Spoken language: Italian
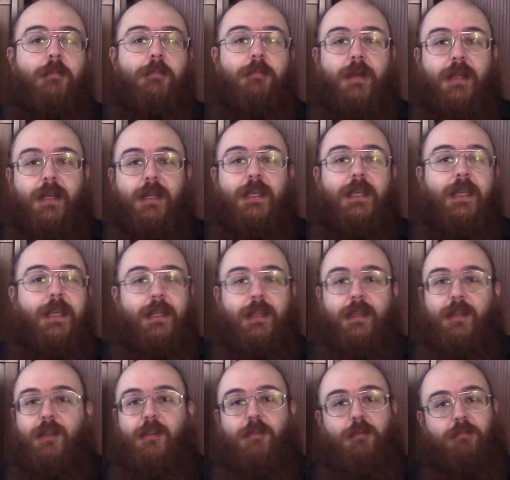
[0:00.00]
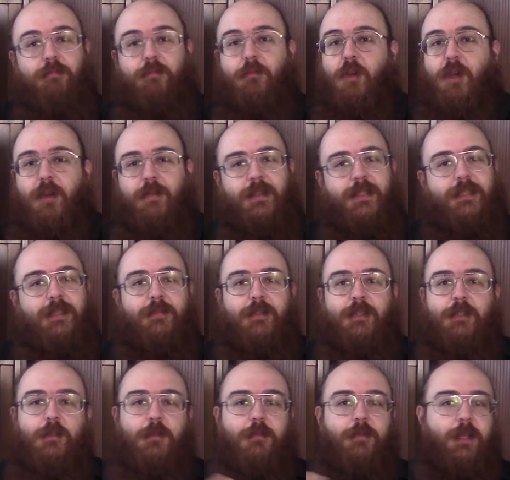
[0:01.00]
Per chi non avesse
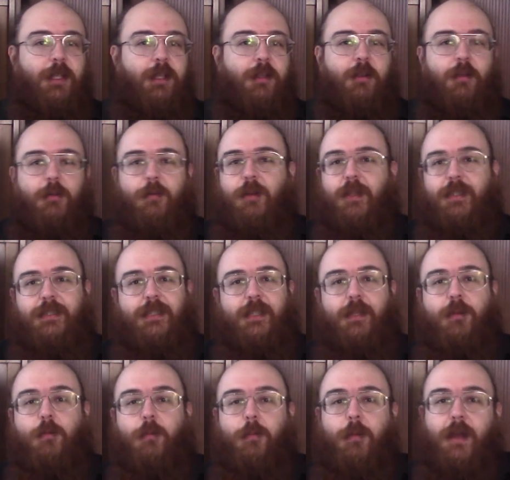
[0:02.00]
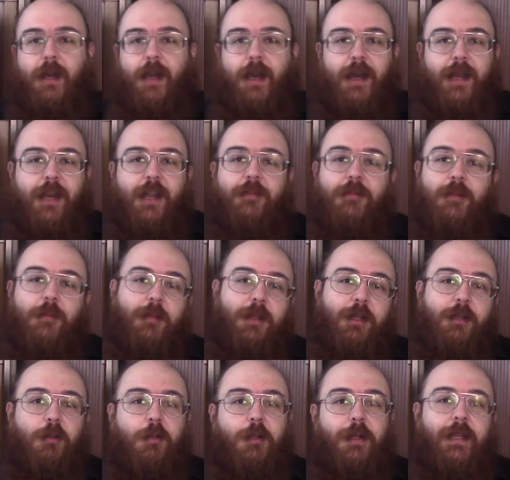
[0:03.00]
visto il video e lo volesse recuperare, vi
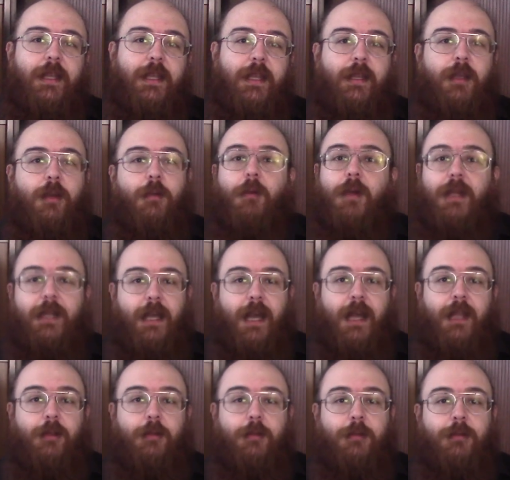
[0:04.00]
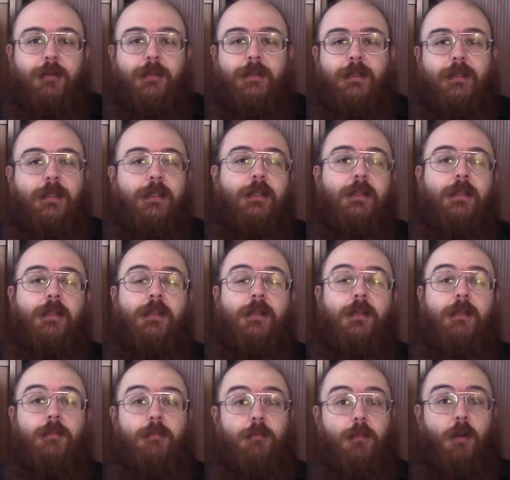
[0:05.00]
metto il link qua in alto.
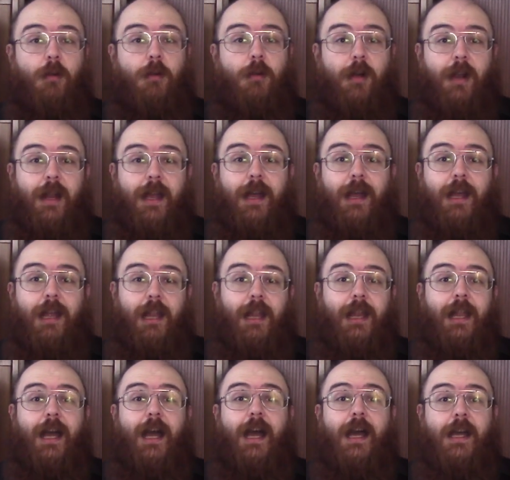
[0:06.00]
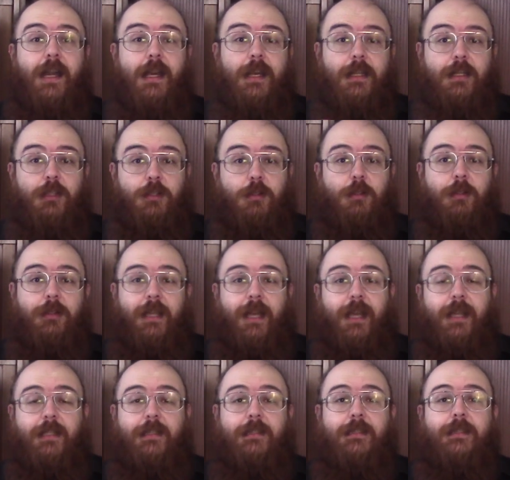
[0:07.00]
Ora, la
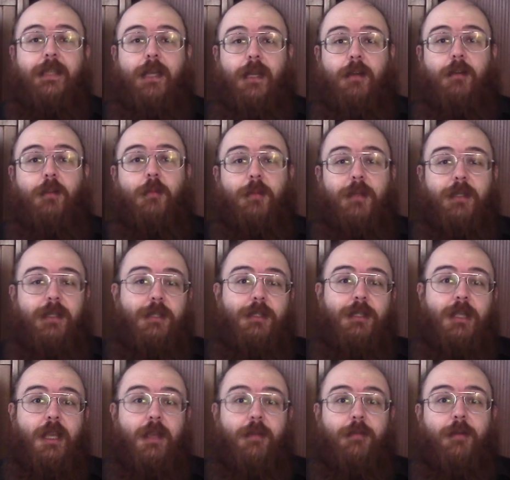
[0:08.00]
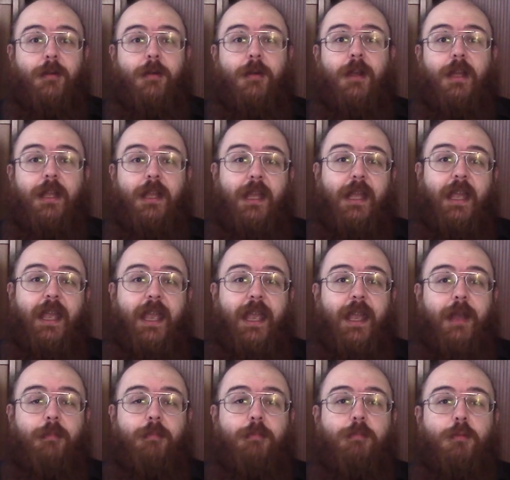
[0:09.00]
risonanza, come dicevo, è
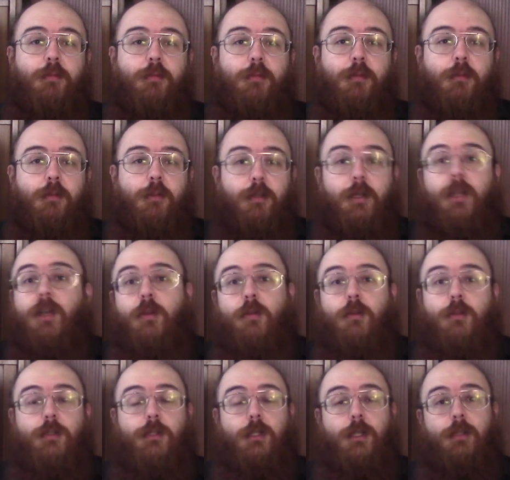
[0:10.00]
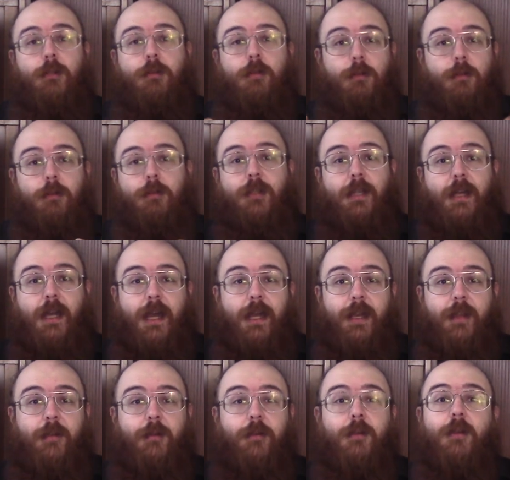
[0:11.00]
appunto il concetto
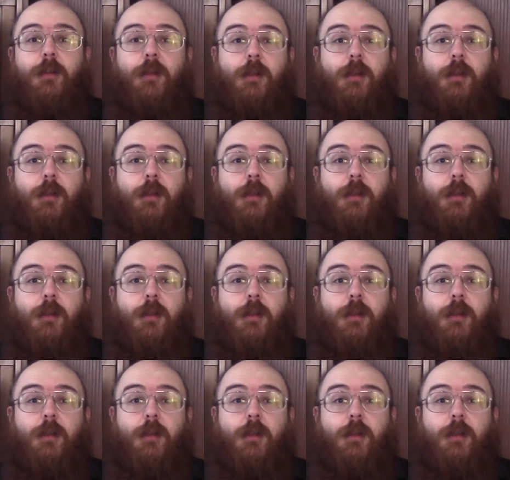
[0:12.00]
contrario,